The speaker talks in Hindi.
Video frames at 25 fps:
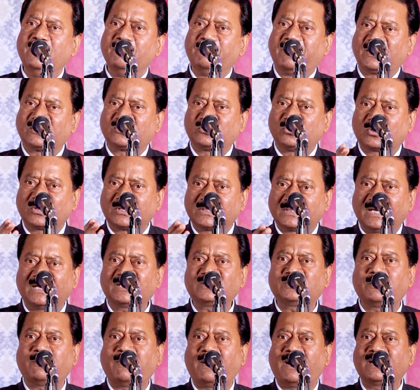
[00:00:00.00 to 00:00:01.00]
पर दुख
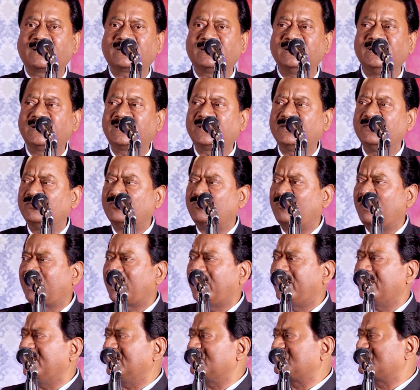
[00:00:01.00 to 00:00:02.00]
दर्द बांटने की
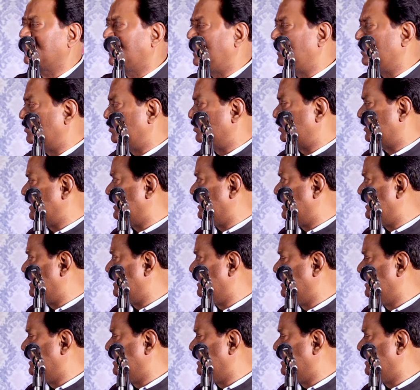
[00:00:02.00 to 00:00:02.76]
वकालत जहाँ होती